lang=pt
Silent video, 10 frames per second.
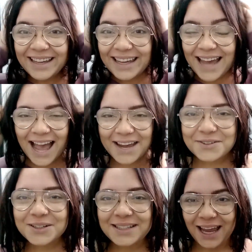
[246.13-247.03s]
e aí eu
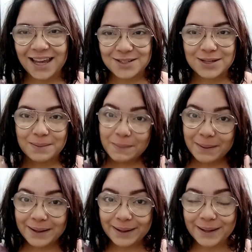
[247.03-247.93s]
notei isso, que minha
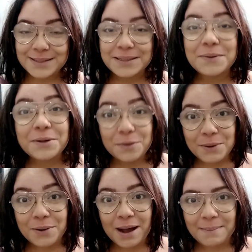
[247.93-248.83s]
barriga cresceu e que o
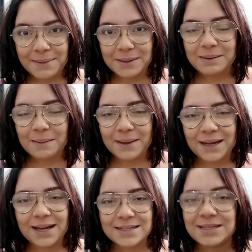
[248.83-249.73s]
meu cabelo também
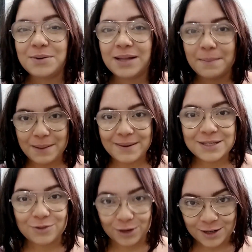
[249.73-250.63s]
cresceu e tá bem
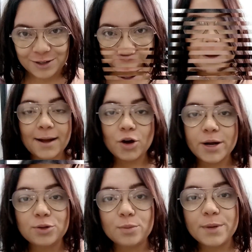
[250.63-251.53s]
mais forte.
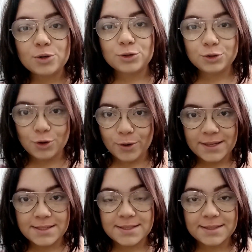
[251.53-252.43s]
Agora, número
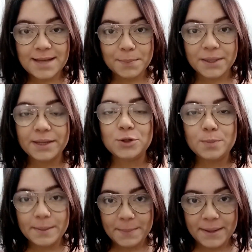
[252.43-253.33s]
2, tamanho do
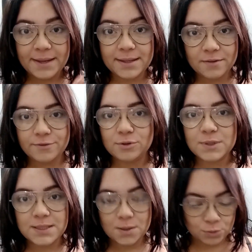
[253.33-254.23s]
bebê e
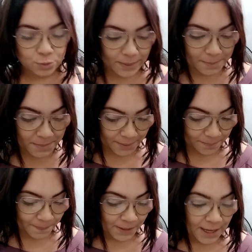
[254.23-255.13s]
evolução do bebê.
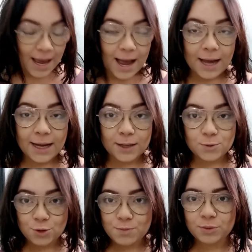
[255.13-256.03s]
A
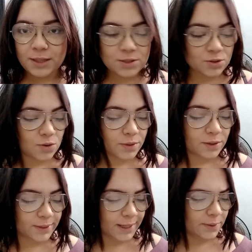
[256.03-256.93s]
última ultrassom que
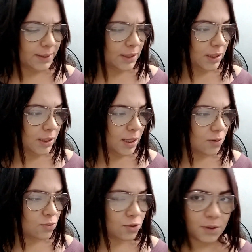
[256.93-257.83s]
eu tenho aqui, né, a
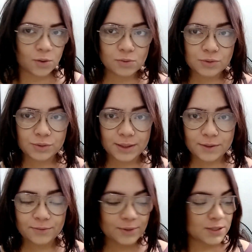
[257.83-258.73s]
última consulta que
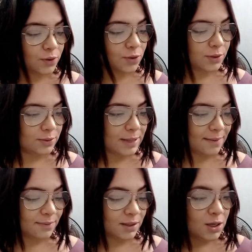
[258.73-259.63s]
eu fiz foi quando eu
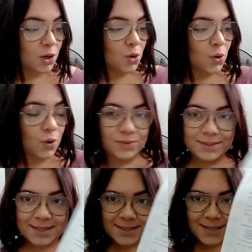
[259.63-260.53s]
tava com
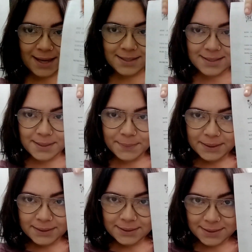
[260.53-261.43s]
17
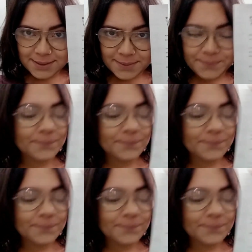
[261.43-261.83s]
semanas,